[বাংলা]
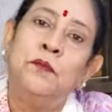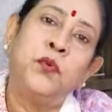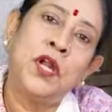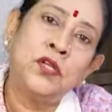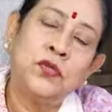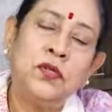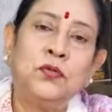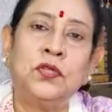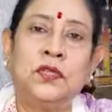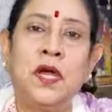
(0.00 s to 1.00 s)
পড়াশুনো
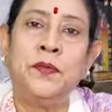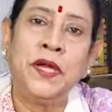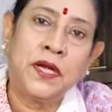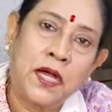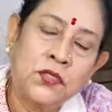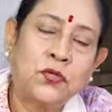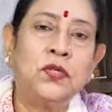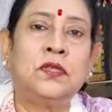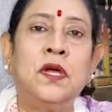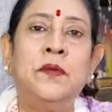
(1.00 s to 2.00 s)
করতে হবে কাজ
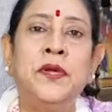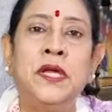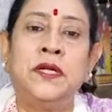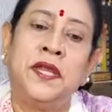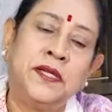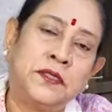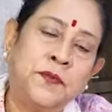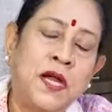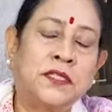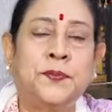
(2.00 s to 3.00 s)
করতে হবে ঠিক
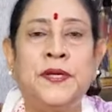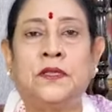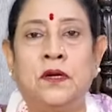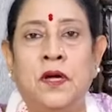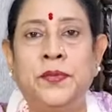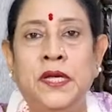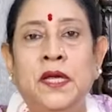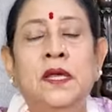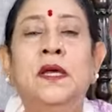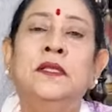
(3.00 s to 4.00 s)
মার্কস পেতে হবে
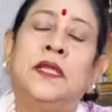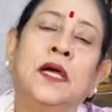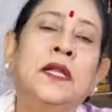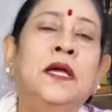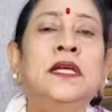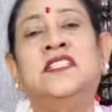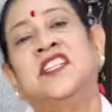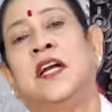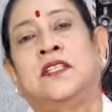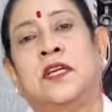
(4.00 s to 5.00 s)
তা না হলে
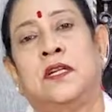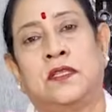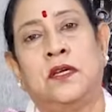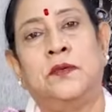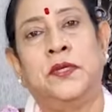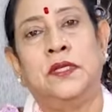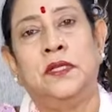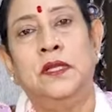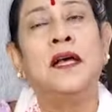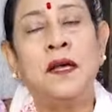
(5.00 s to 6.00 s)
চেয়ার ছাড়তে হবে
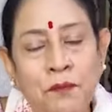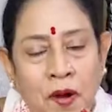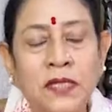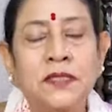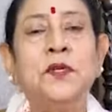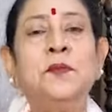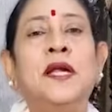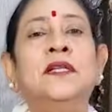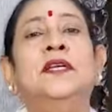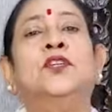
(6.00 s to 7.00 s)
মা যেমন
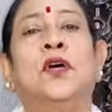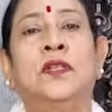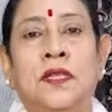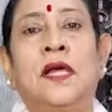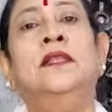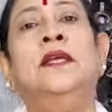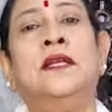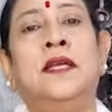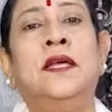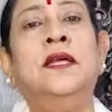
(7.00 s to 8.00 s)
বাড়িতে
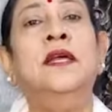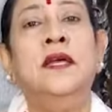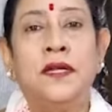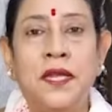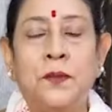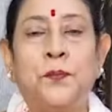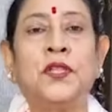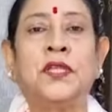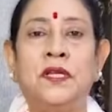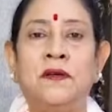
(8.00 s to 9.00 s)
সন্তানদেরকে ঠিক
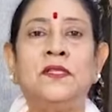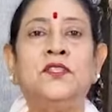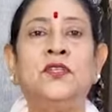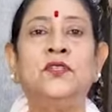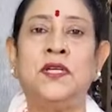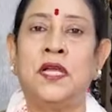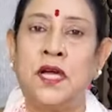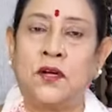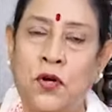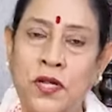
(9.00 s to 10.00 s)
পথে নেওয়ার জন্য যা
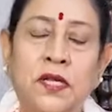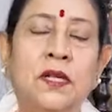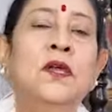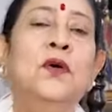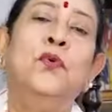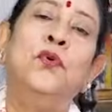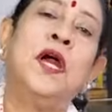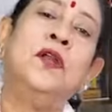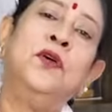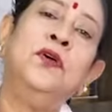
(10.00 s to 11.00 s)
যা করেন
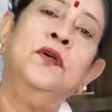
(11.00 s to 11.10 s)
ওনারও